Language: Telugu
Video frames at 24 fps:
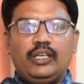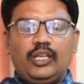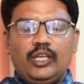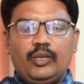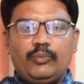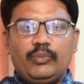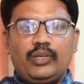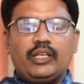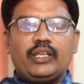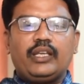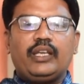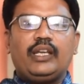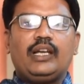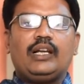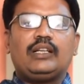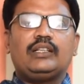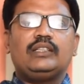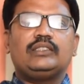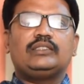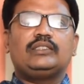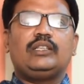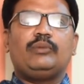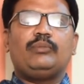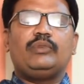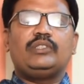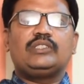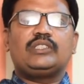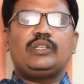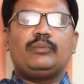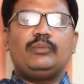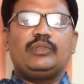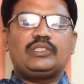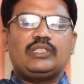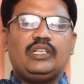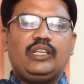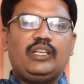ఈ మనకి అంగస్తంభన
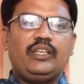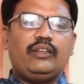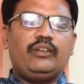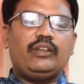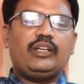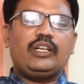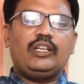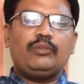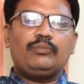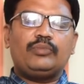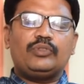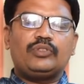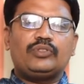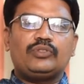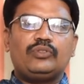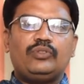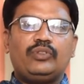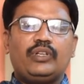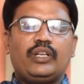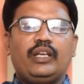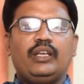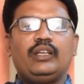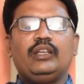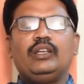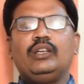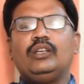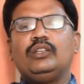సమస్యలు అనేవి కనిపిస్తుంటాయి